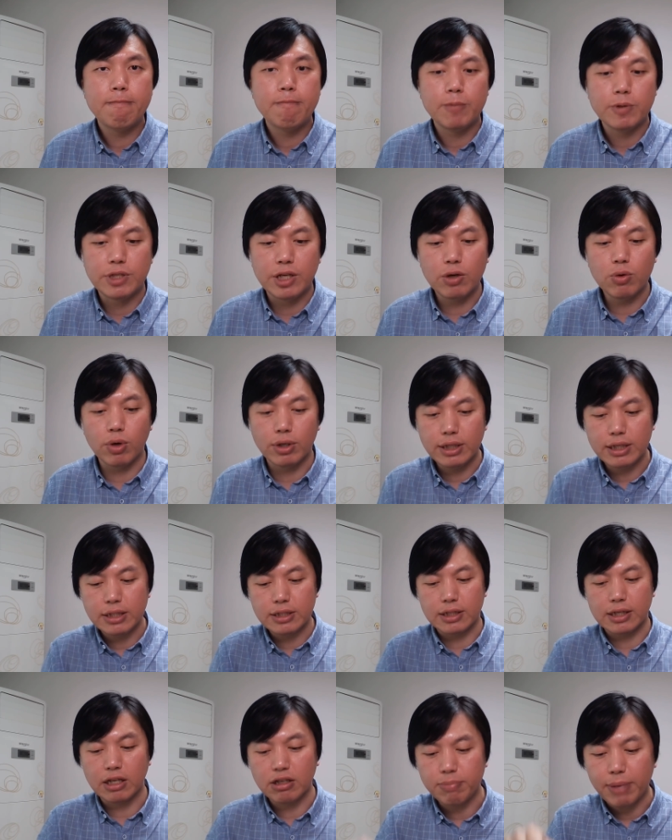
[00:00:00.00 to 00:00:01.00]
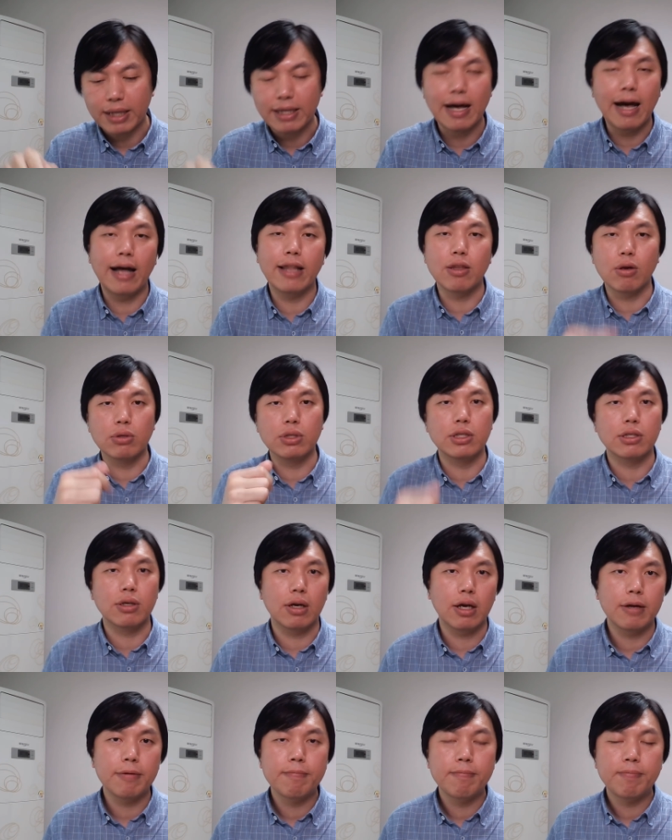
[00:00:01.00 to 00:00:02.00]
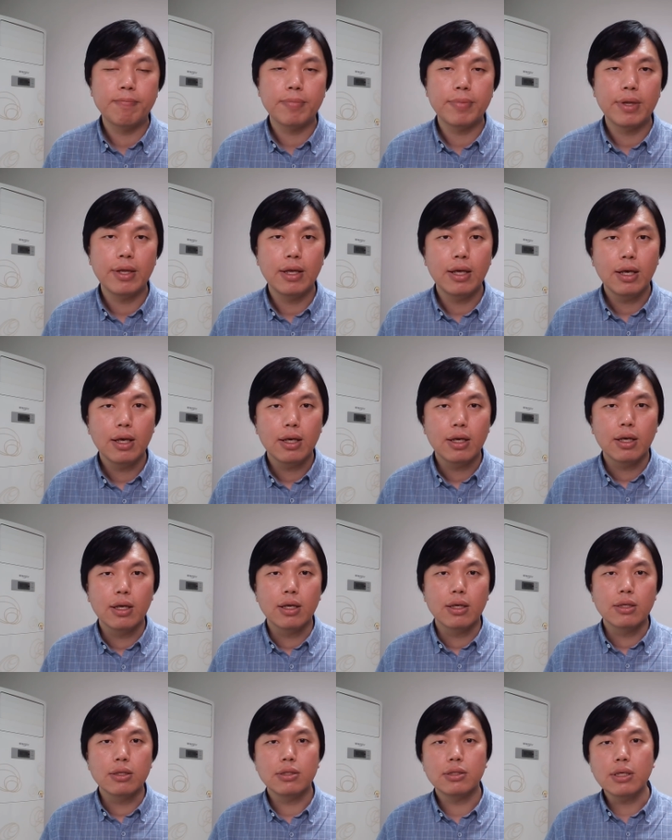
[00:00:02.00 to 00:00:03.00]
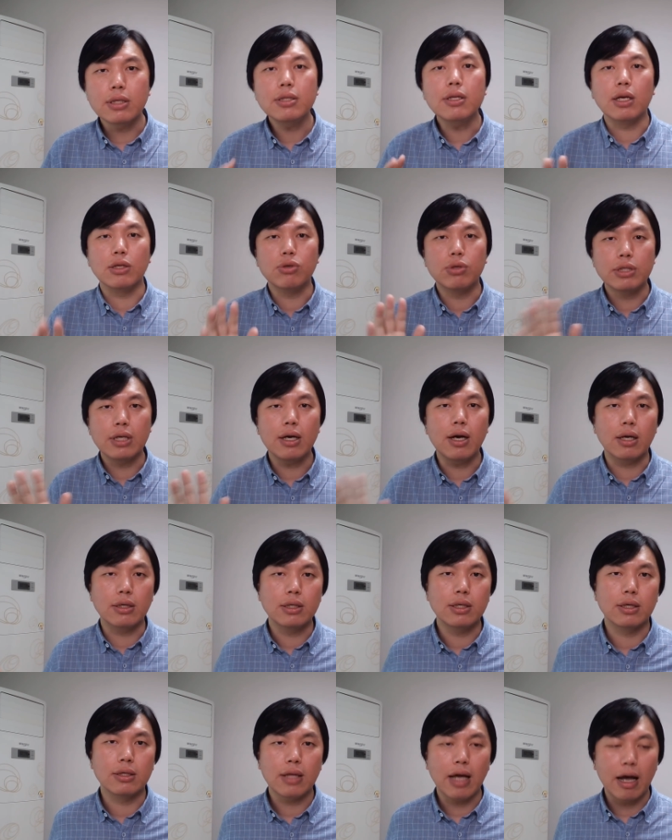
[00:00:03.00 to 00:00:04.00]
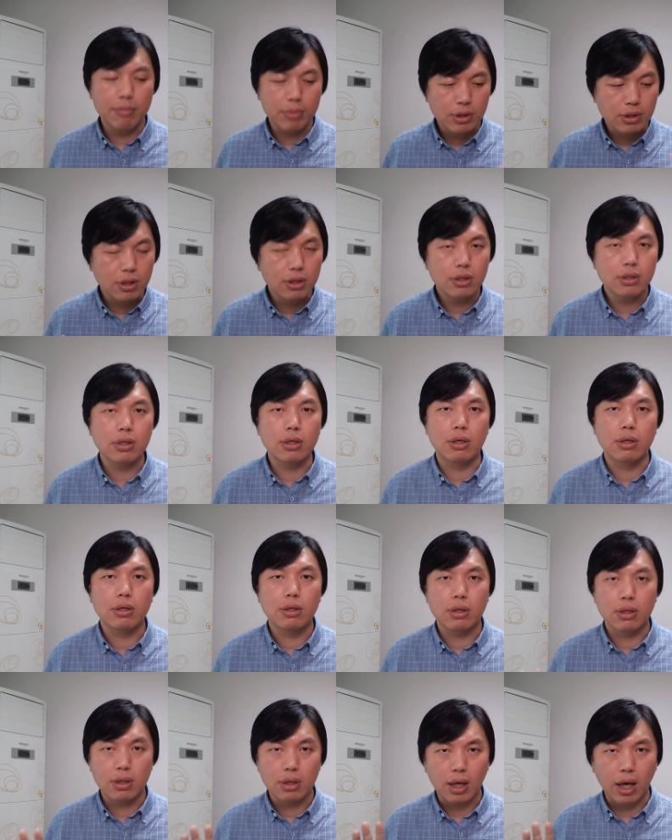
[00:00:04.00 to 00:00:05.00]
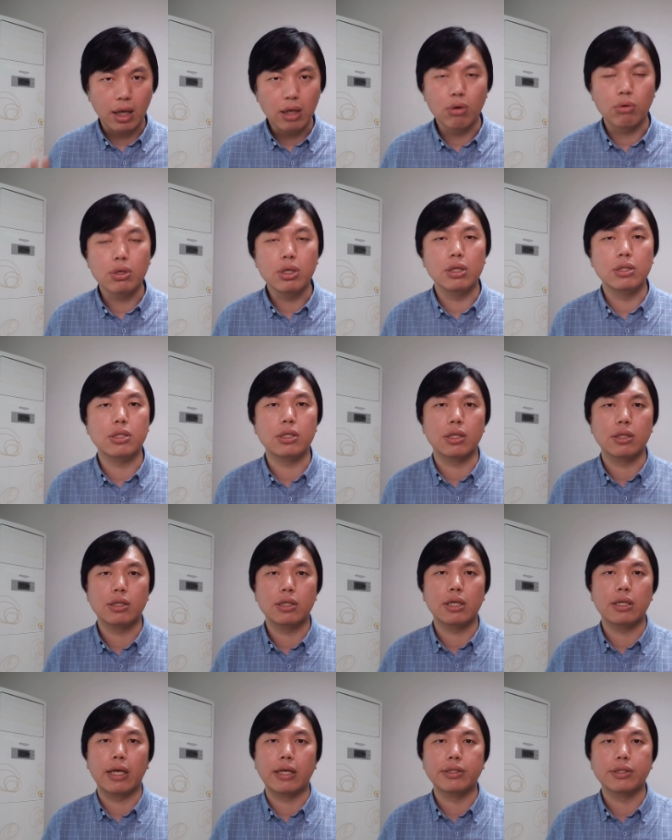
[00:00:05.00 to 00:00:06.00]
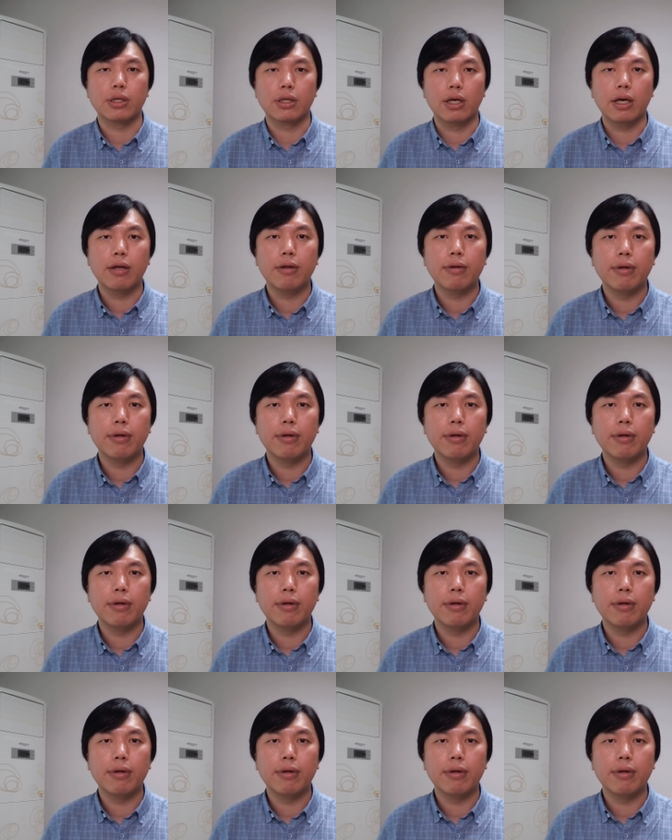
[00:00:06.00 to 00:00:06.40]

结果那些警察就把他按到地上了。真的，就是香港这些人，他们真是很有义气，这些年轻人。